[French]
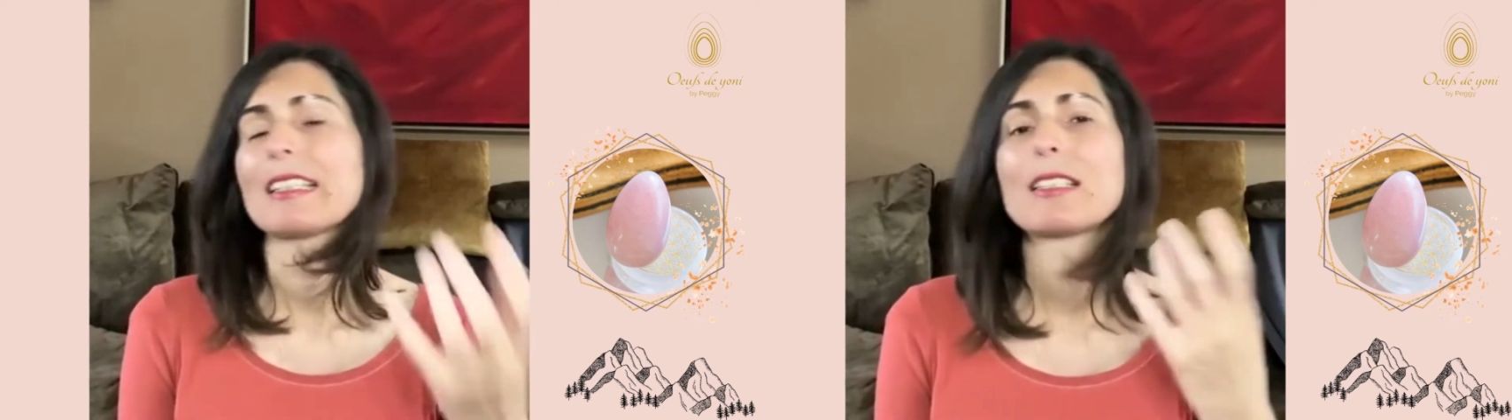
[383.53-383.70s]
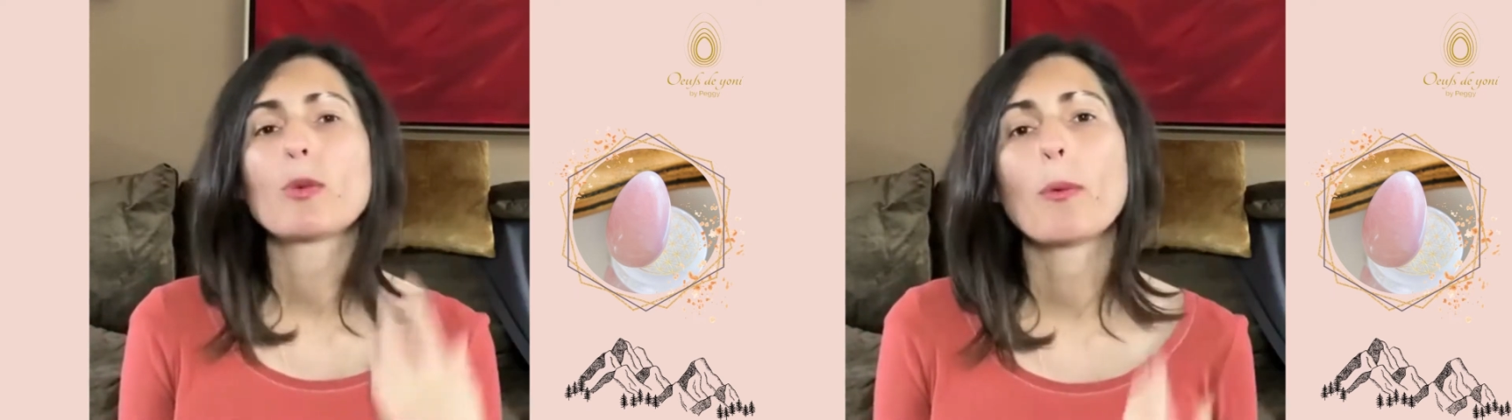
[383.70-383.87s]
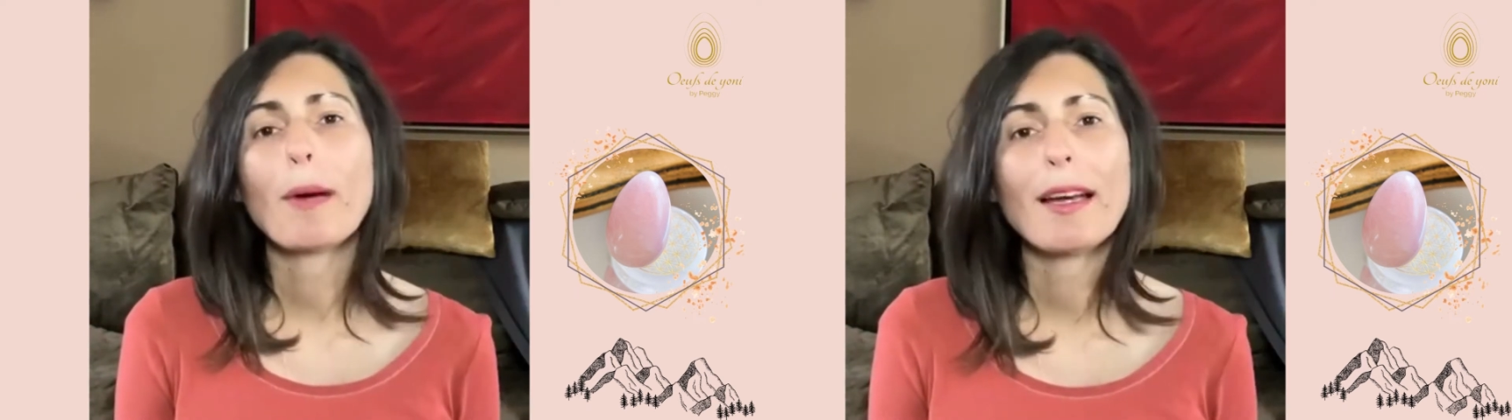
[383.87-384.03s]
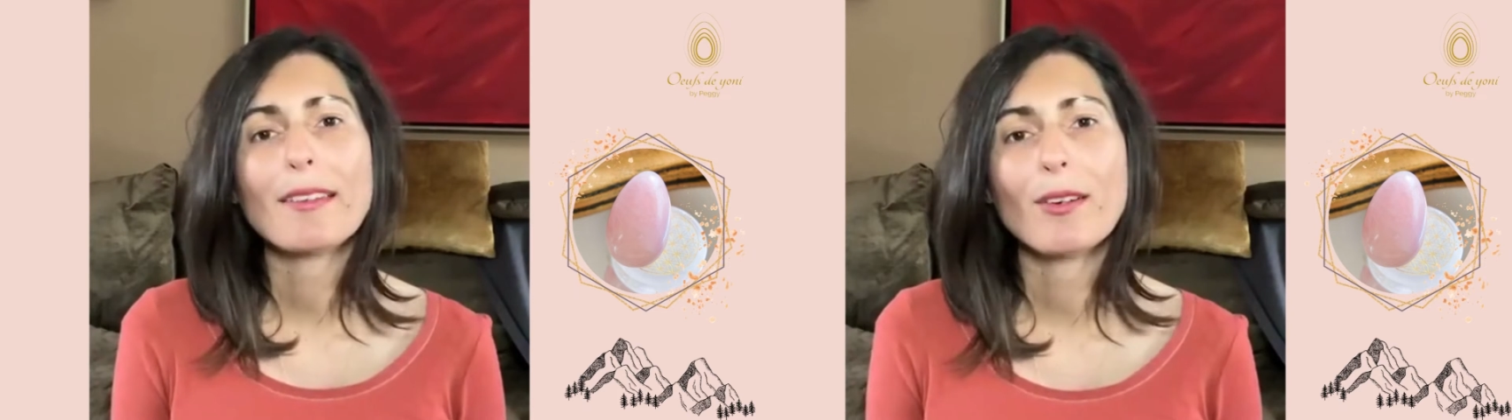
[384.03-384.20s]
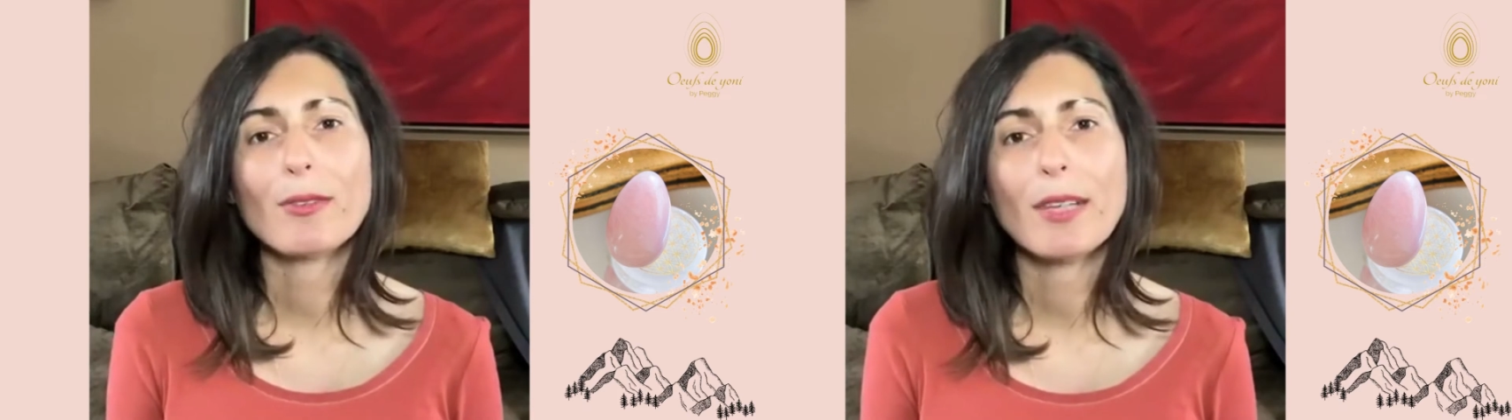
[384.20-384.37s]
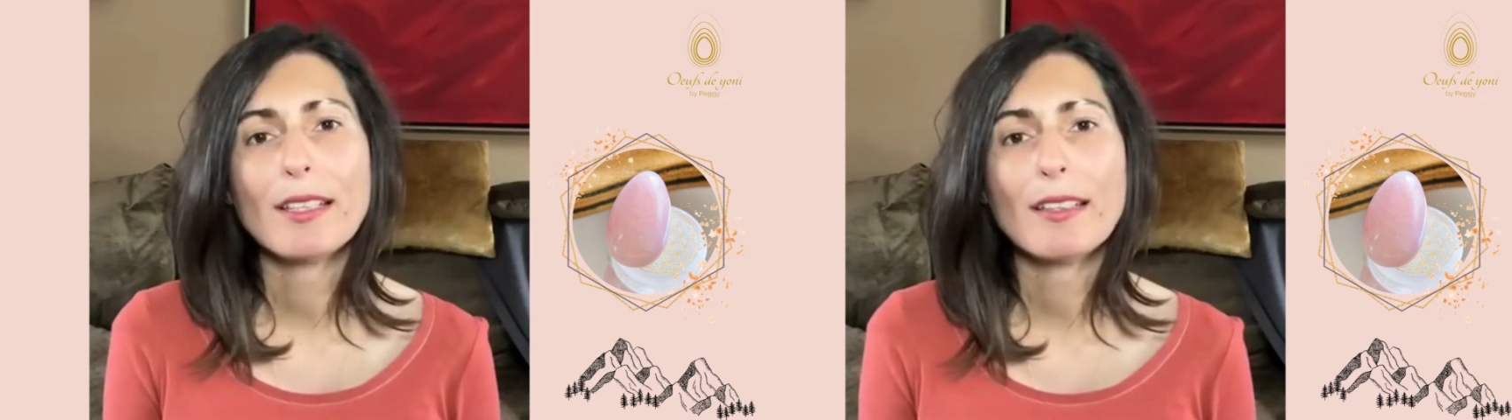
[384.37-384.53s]
qui sont prêtes
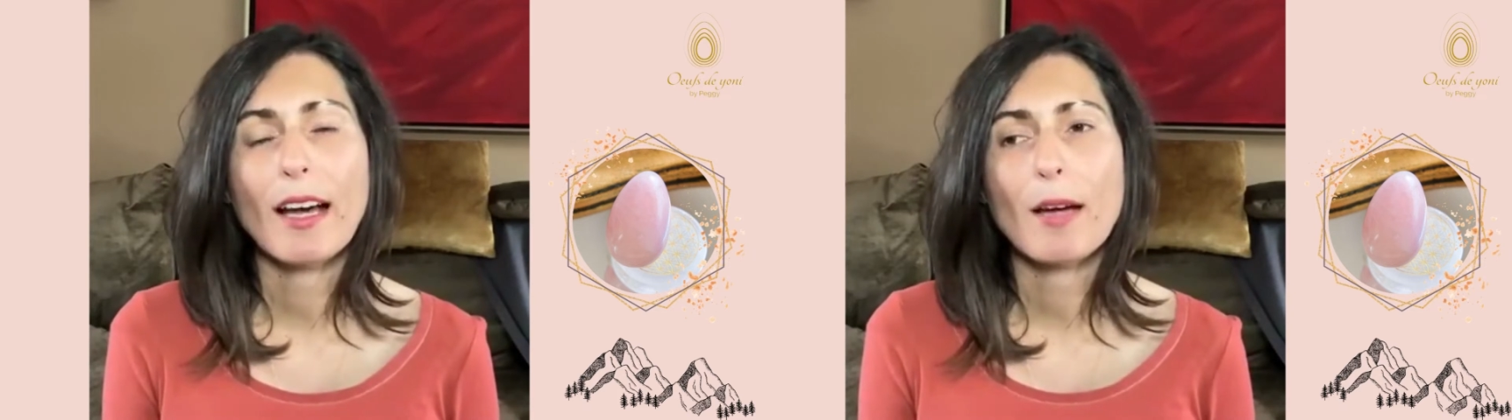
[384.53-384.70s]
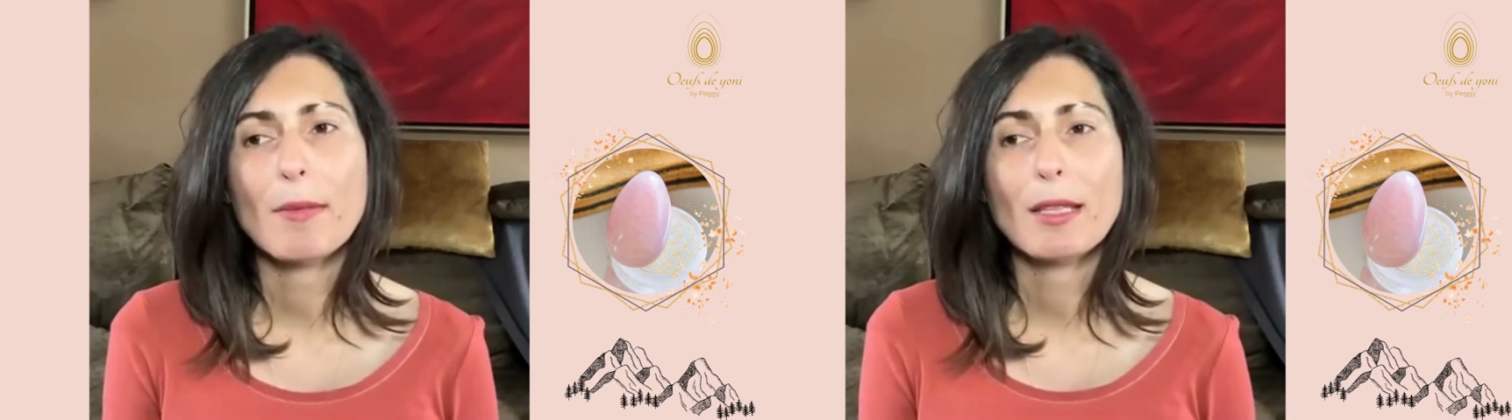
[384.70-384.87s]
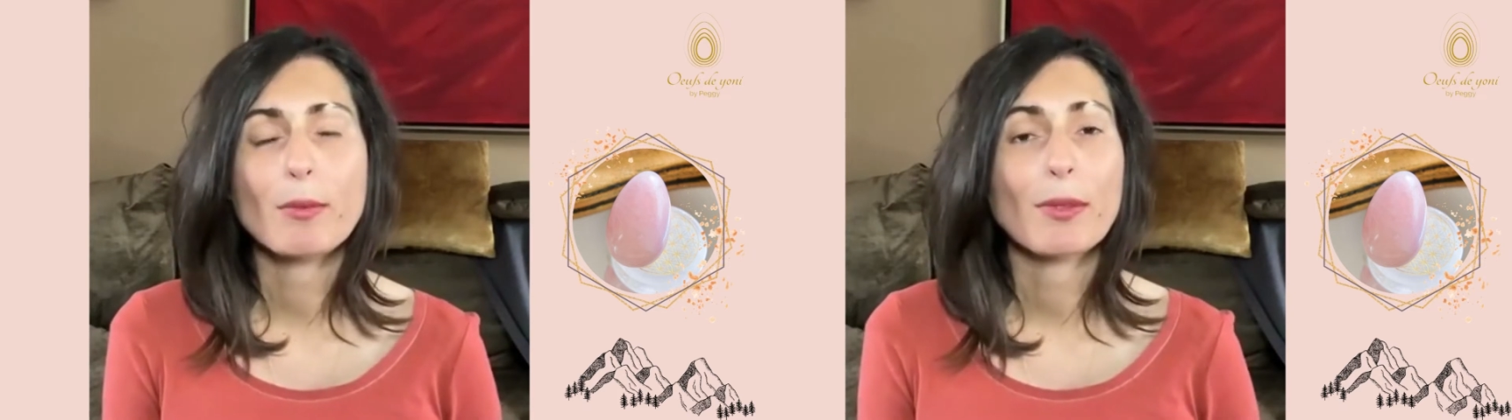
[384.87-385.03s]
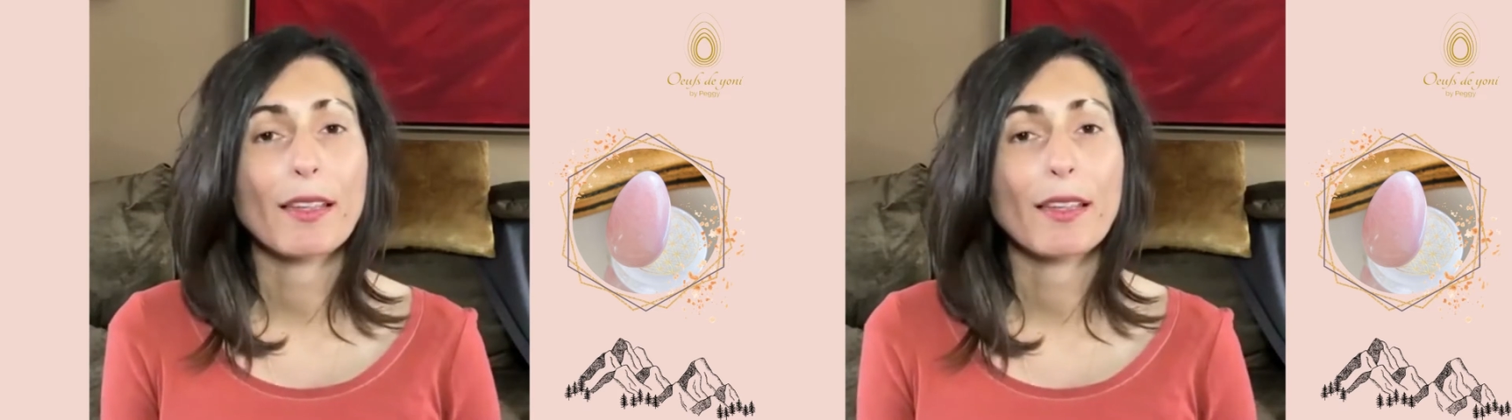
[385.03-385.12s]
en fait à mettre